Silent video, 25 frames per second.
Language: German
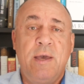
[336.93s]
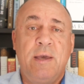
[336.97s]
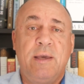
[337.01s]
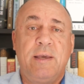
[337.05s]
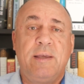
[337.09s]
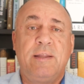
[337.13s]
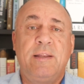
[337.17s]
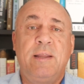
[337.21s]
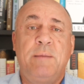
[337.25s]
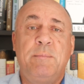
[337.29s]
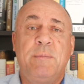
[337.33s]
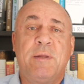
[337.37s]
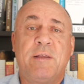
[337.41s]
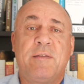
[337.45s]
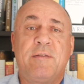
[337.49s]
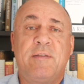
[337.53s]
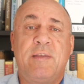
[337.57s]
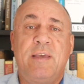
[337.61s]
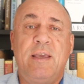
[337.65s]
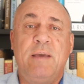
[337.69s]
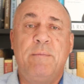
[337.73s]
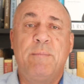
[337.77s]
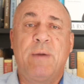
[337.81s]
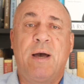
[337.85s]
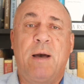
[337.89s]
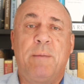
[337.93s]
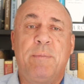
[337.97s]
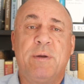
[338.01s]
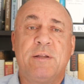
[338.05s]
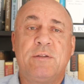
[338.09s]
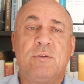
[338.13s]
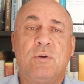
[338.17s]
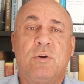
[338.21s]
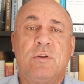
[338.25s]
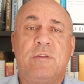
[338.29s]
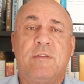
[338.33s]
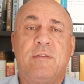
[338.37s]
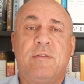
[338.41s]
Ich nehme das Thema aber
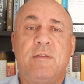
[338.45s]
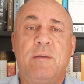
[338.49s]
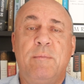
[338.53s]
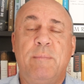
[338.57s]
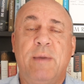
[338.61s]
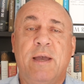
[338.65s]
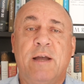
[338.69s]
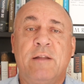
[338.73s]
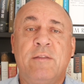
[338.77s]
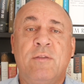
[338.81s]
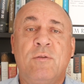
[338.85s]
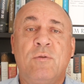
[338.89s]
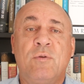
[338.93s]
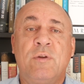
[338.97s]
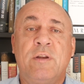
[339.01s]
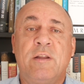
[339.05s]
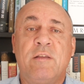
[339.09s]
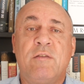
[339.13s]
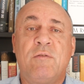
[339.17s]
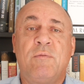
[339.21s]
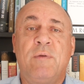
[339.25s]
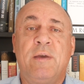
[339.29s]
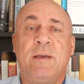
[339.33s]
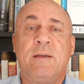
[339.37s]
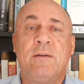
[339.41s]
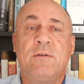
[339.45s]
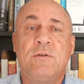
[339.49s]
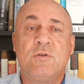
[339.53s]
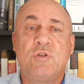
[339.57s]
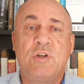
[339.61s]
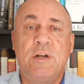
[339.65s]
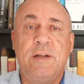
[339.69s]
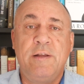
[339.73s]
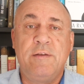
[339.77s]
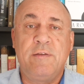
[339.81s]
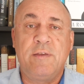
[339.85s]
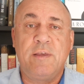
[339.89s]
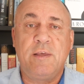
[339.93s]
trotzdem ernst und deswegen
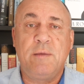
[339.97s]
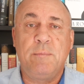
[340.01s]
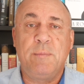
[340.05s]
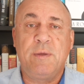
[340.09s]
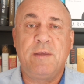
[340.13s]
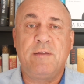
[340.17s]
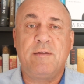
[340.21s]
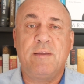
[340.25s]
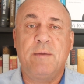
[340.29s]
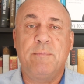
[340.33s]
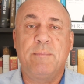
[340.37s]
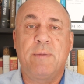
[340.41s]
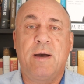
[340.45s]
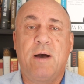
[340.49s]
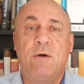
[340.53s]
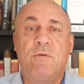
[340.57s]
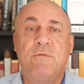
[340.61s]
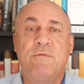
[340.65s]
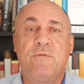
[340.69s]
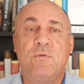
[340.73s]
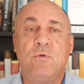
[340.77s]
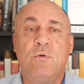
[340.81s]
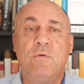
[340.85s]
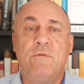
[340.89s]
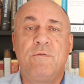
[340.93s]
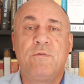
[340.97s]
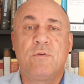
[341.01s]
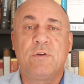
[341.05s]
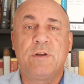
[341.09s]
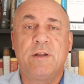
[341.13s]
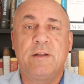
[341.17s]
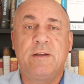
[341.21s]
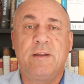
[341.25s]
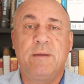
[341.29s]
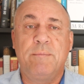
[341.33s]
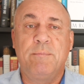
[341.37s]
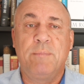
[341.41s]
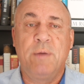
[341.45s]
schließe ich mich dem Aufruf
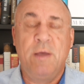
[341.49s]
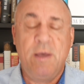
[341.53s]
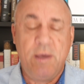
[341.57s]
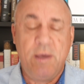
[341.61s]
oder dem